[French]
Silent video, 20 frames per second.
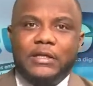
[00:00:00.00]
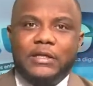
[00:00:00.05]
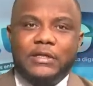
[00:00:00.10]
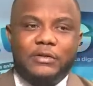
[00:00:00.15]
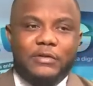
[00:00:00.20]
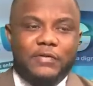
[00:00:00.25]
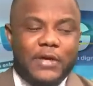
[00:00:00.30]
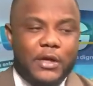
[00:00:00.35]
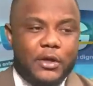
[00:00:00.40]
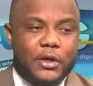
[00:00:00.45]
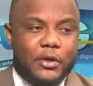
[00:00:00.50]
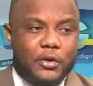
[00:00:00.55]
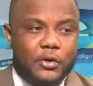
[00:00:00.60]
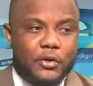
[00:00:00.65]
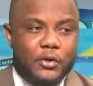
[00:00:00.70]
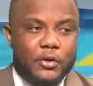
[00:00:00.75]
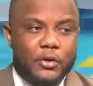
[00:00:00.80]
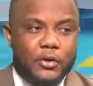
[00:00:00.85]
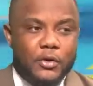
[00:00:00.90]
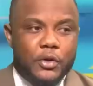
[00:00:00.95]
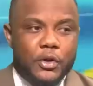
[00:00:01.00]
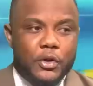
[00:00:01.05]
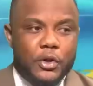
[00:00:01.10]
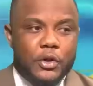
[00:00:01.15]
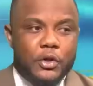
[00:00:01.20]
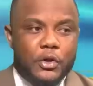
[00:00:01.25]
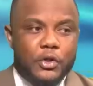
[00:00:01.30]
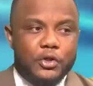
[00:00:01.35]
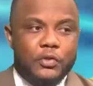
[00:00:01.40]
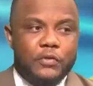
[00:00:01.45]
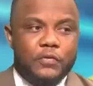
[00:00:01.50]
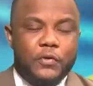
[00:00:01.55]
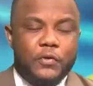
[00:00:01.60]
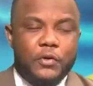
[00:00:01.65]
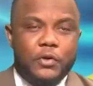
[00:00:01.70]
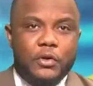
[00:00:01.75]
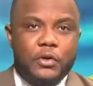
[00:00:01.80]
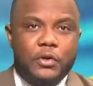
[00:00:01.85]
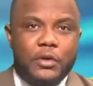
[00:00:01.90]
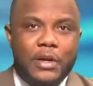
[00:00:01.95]
C'est vrai que les gens
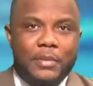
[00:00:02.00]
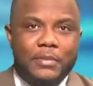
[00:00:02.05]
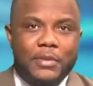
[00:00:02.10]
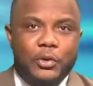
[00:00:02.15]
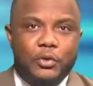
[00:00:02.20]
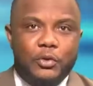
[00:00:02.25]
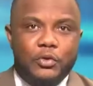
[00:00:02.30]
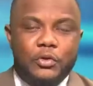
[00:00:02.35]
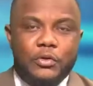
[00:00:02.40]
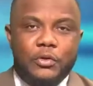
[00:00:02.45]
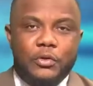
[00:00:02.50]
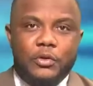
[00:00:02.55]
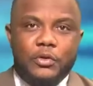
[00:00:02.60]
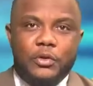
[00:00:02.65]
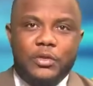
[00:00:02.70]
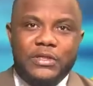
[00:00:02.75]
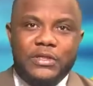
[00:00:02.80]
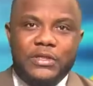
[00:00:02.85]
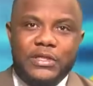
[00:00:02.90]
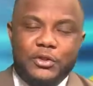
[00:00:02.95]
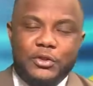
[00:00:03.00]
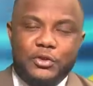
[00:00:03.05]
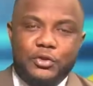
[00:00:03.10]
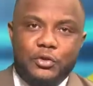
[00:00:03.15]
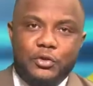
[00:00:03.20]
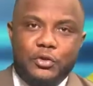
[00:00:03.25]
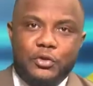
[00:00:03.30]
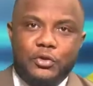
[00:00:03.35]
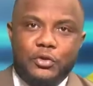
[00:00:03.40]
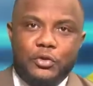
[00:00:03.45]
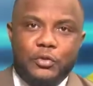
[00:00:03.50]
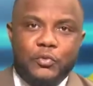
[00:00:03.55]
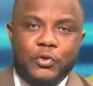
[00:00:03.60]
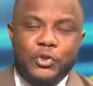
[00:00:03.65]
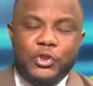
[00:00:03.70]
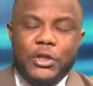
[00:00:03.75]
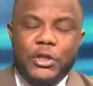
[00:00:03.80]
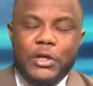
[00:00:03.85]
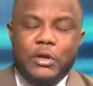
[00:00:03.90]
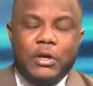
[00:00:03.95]
veulent la méthode des insultes.
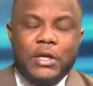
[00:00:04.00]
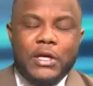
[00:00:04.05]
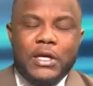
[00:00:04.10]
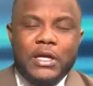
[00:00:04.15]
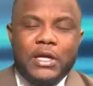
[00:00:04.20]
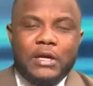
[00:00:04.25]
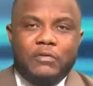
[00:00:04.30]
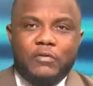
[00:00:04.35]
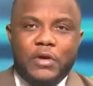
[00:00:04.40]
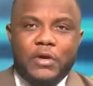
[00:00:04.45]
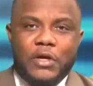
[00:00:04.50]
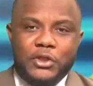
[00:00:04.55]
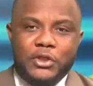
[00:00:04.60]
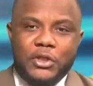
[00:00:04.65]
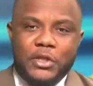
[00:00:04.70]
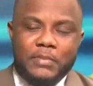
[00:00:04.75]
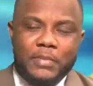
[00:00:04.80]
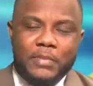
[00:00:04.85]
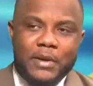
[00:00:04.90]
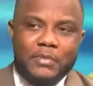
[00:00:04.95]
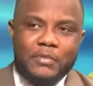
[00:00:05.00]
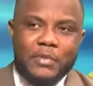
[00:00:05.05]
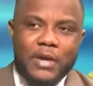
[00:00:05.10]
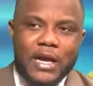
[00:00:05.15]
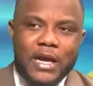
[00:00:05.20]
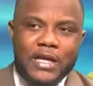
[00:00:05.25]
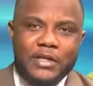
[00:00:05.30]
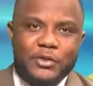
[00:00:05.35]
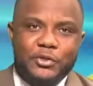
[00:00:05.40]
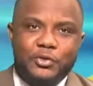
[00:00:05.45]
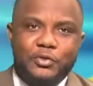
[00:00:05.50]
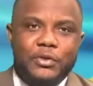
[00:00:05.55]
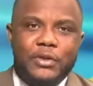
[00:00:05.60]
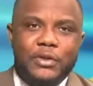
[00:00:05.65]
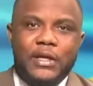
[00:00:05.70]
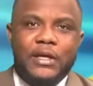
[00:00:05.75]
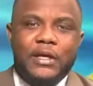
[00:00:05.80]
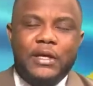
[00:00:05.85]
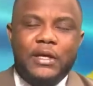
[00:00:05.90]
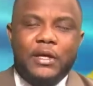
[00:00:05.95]
Moi, je n'ai rien à voir, je n'ai pas à
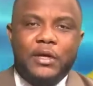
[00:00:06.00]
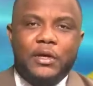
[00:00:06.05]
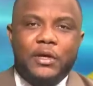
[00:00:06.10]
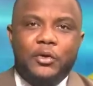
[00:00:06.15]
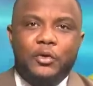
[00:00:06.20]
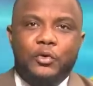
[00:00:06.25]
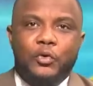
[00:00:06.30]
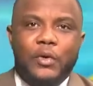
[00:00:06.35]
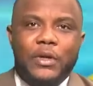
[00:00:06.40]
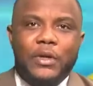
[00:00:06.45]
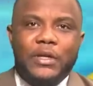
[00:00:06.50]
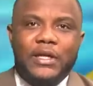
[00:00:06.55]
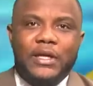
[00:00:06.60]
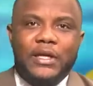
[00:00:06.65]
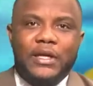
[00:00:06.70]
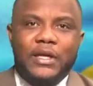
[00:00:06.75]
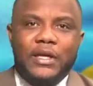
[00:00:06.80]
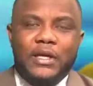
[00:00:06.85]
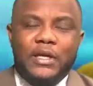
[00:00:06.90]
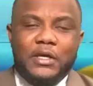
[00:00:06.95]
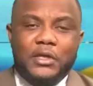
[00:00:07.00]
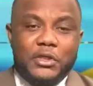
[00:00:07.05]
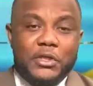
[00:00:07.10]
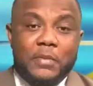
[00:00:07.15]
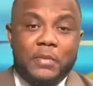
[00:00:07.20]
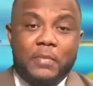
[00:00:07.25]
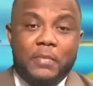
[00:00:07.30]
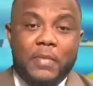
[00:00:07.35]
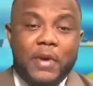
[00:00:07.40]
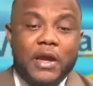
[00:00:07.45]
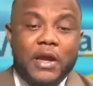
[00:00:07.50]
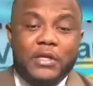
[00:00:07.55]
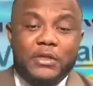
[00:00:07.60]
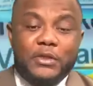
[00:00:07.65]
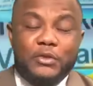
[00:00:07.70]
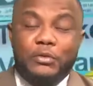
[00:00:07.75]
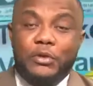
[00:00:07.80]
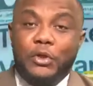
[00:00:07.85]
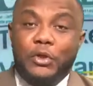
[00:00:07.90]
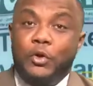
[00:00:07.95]
insulter le Rwandais, je n'ai pas
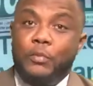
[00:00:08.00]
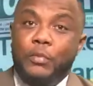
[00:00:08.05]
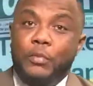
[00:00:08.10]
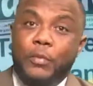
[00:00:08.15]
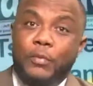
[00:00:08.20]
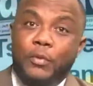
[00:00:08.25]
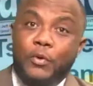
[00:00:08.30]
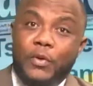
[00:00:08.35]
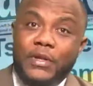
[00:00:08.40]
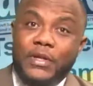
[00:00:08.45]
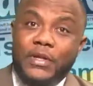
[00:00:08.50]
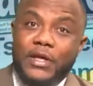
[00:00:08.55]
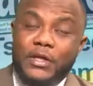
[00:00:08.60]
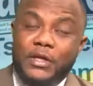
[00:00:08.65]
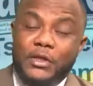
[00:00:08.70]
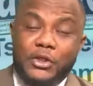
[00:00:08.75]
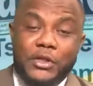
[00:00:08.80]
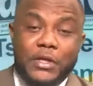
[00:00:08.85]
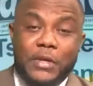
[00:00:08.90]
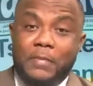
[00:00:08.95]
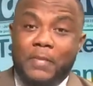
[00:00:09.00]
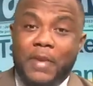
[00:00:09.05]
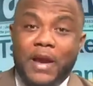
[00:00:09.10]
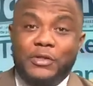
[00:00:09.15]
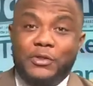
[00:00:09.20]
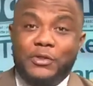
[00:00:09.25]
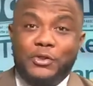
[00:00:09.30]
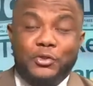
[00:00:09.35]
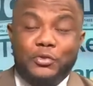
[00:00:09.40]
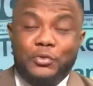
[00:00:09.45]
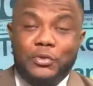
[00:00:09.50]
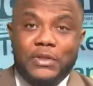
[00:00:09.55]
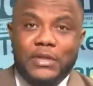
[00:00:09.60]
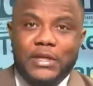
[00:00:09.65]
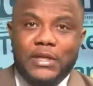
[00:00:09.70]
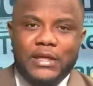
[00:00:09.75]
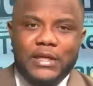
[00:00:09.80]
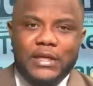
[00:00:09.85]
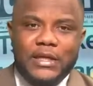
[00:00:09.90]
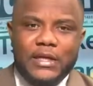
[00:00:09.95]
insulté le peuple rwandais, je n'ai pas
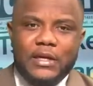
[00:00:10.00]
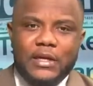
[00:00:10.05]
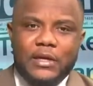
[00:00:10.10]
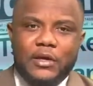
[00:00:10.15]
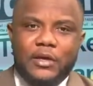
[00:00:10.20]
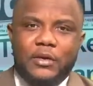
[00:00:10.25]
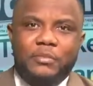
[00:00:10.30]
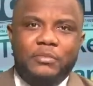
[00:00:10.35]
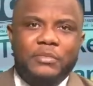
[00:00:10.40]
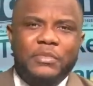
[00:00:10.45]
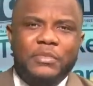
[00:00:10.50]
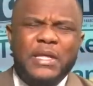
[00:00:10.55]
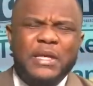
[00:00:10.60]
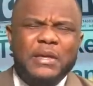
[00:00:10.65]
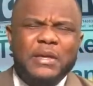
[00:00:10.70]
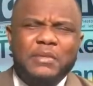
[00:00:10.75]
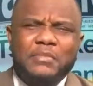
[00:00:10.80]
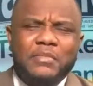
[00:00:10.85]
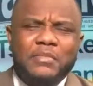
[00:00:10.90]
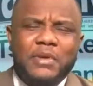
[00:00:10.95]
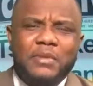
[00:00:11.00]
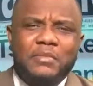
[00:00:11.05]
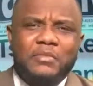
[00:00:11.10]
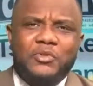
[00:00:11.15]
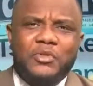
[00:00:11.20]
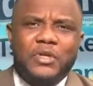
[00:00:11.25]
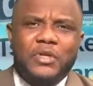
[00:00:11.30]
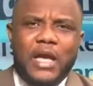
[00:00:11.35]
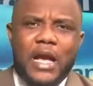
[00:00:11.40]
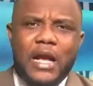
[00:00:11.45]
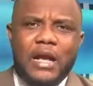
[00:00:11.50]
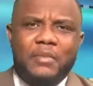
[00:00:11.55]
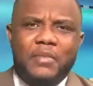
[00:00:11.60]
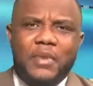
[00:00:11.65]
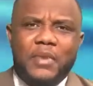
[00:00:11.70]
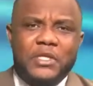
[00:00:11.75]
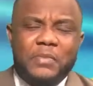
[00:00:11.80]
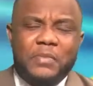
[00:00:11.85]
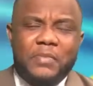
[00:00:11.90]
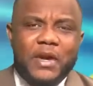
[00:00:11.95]
insulté euh, ni même M.
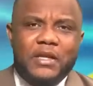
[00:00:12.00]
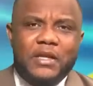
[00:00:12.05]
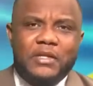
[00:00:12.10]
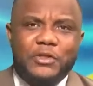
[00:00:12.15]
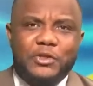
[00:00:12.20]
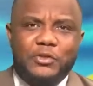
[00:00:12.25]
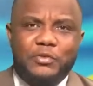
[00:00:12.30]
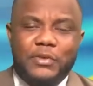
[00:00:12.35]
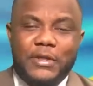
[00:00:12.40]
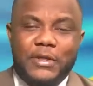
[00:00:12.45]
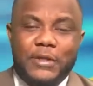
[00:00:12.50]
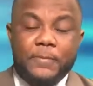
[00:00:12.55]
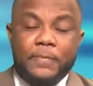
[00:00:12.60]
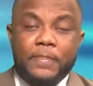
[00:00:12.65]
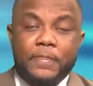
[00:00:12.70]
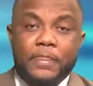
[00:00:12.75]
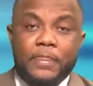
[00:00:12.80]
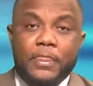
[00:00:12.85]
Kagame, je n'ai pas à l'insulter.